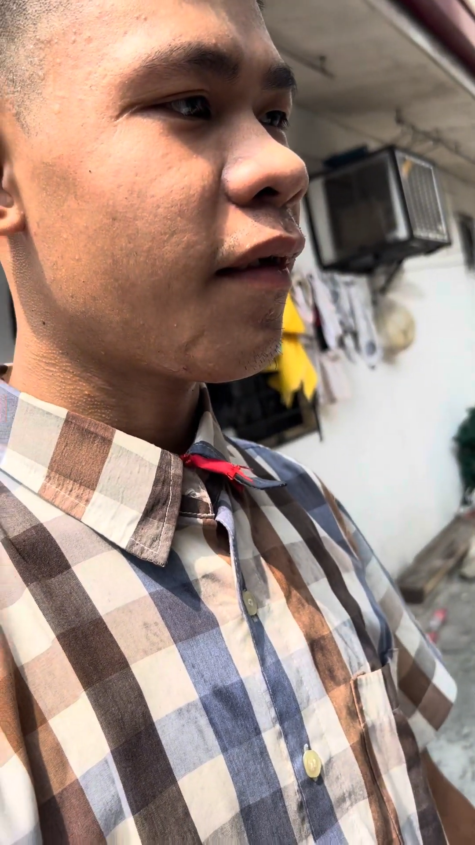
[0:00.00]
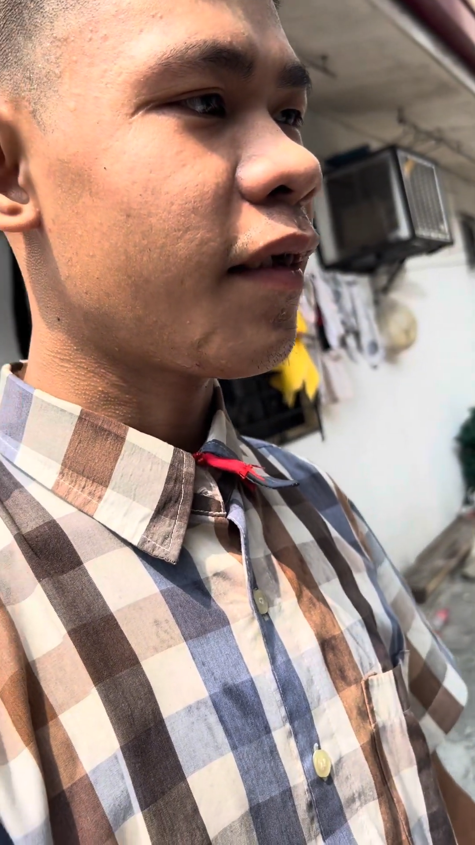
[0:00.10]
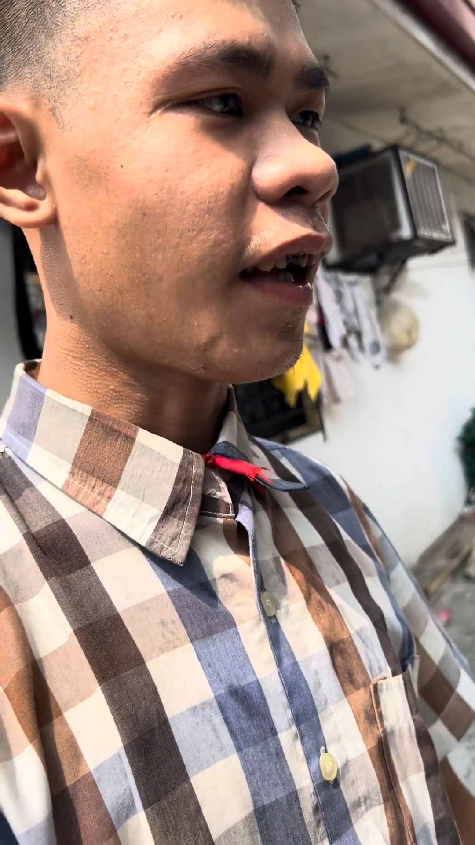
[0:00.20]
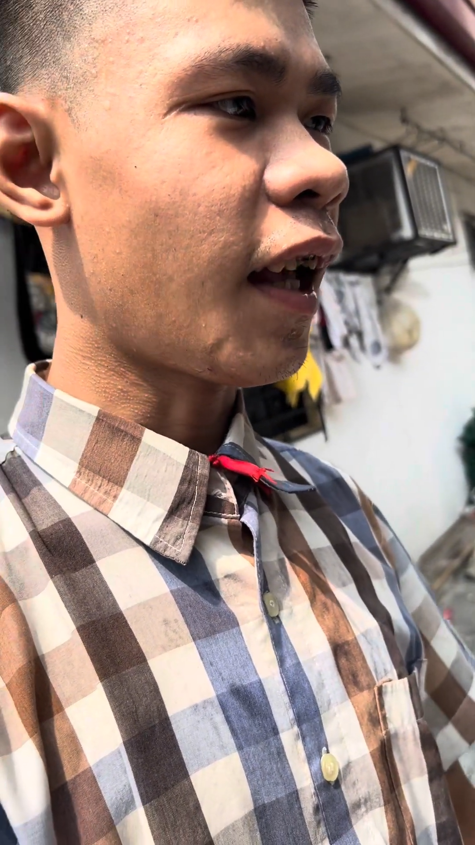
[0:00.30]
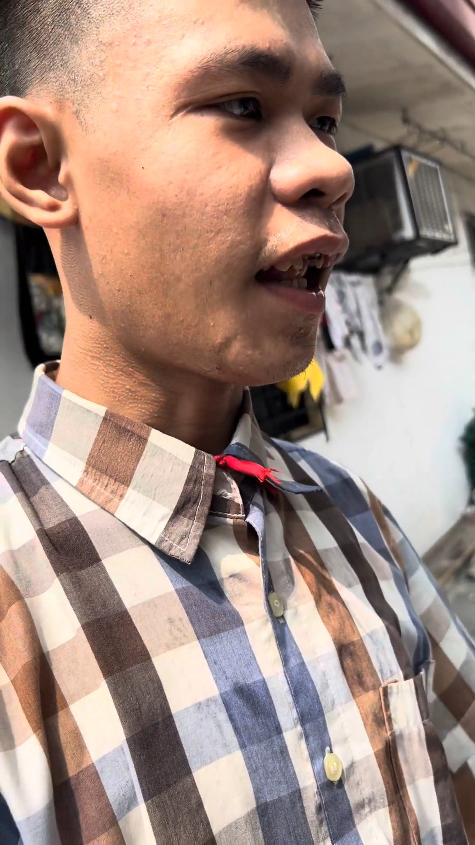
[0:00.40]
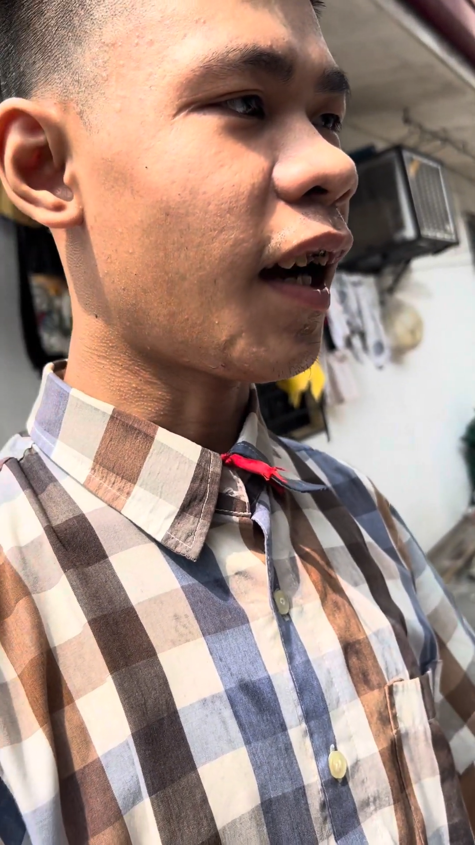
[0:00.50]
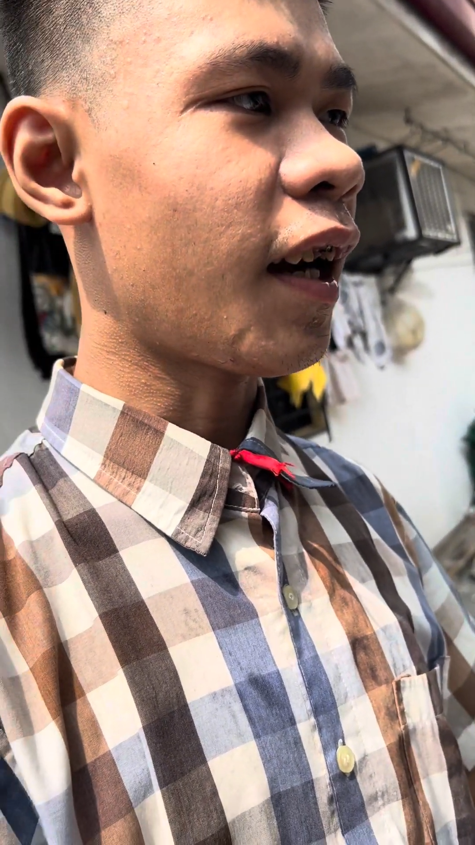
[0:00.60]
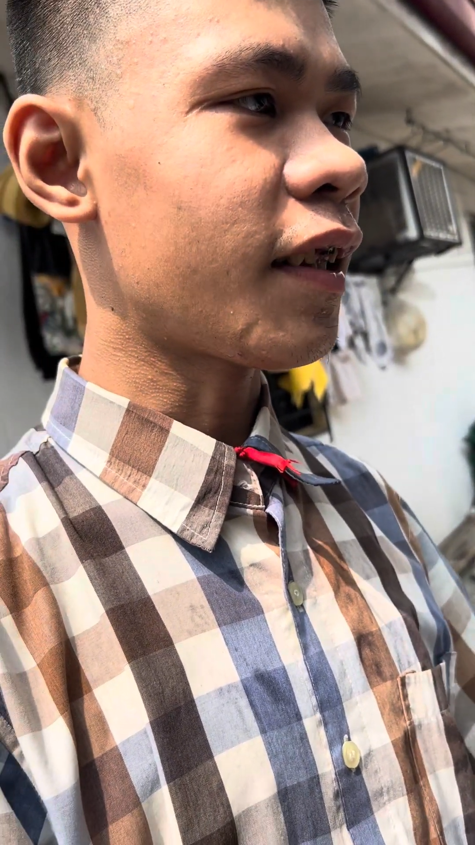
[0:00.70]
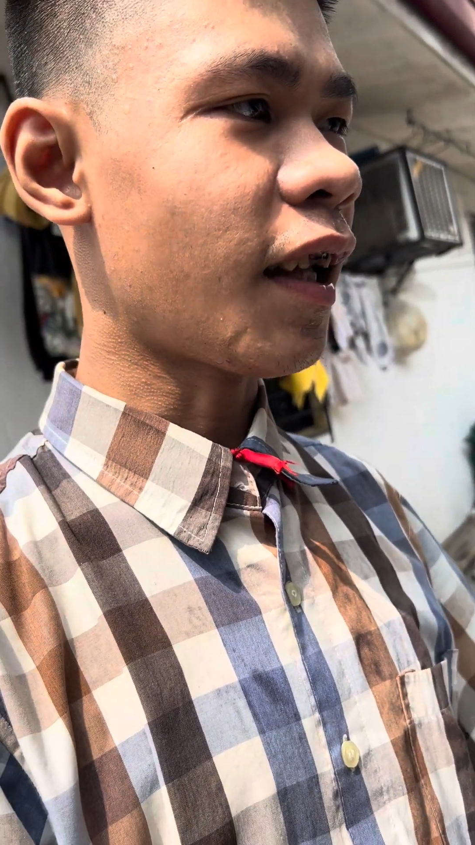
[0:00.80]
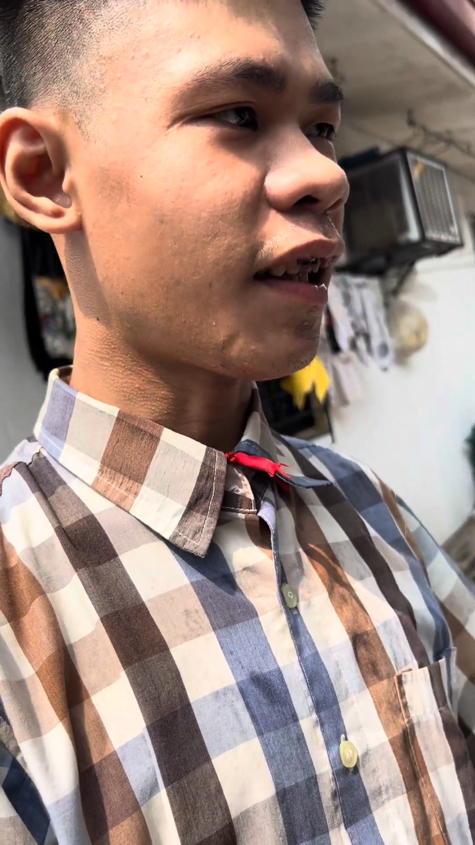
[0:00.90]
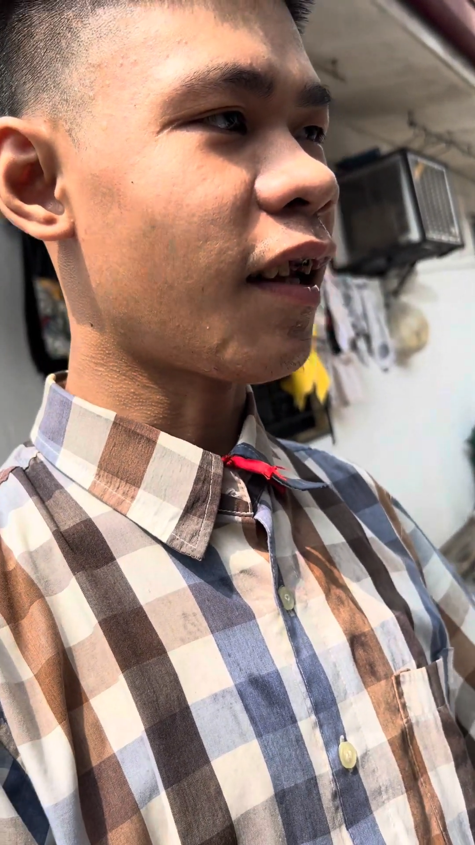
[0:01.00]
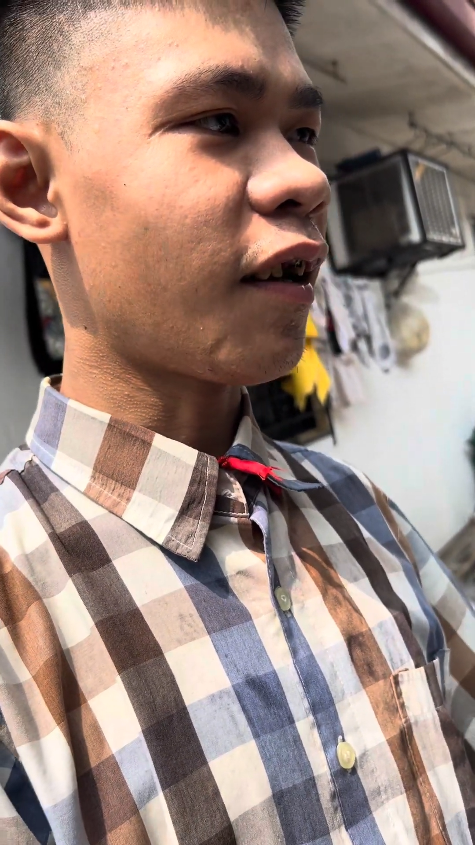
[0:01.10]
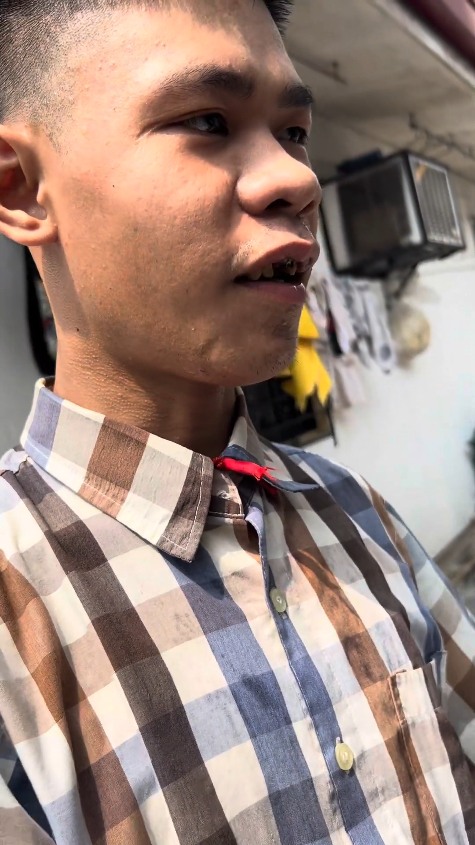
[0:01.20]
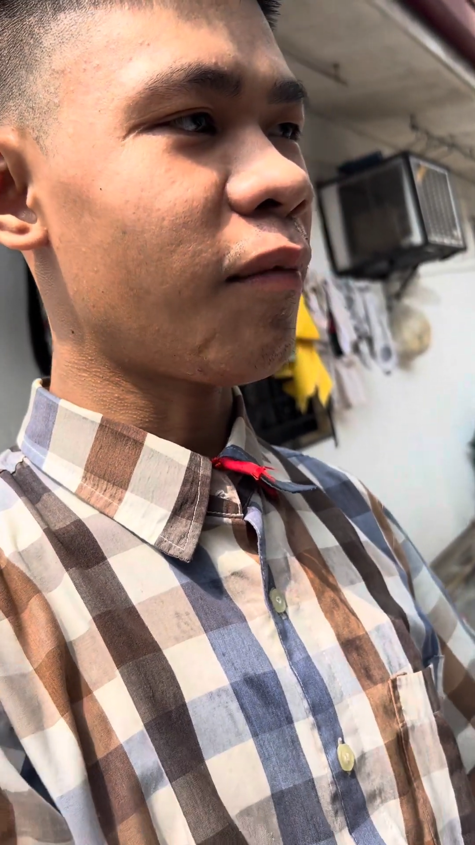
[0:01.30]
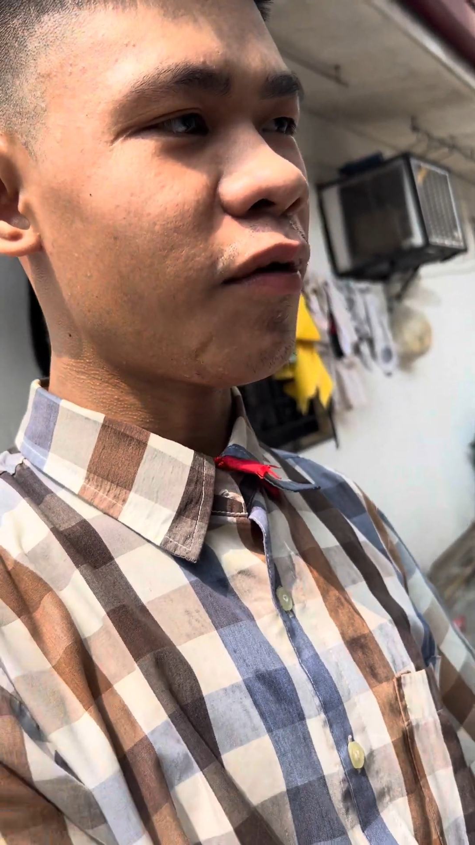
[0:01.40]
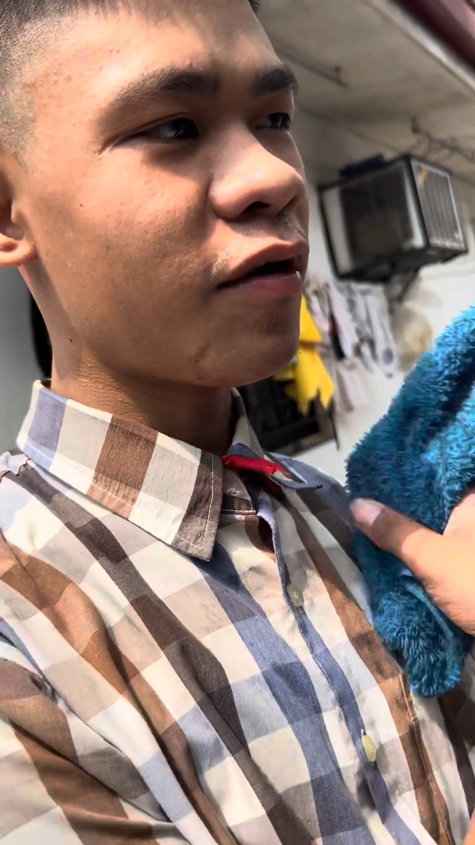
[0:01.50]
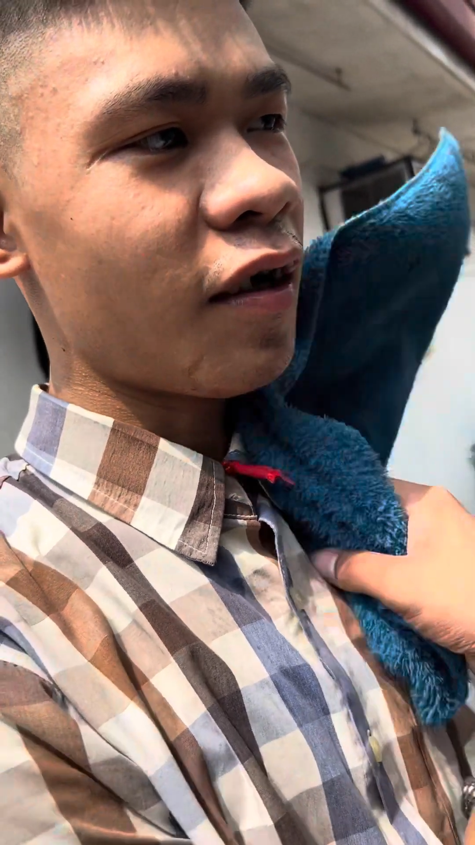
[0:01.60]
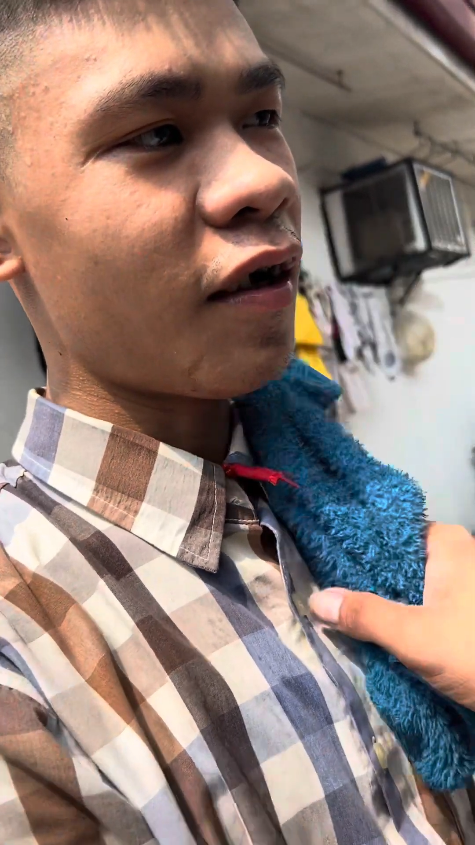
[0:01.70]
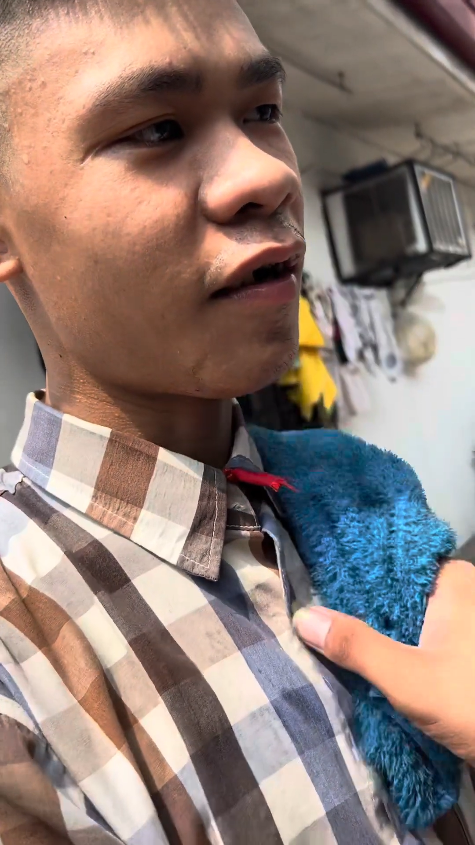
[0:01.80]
kailangan tatanangin mo siya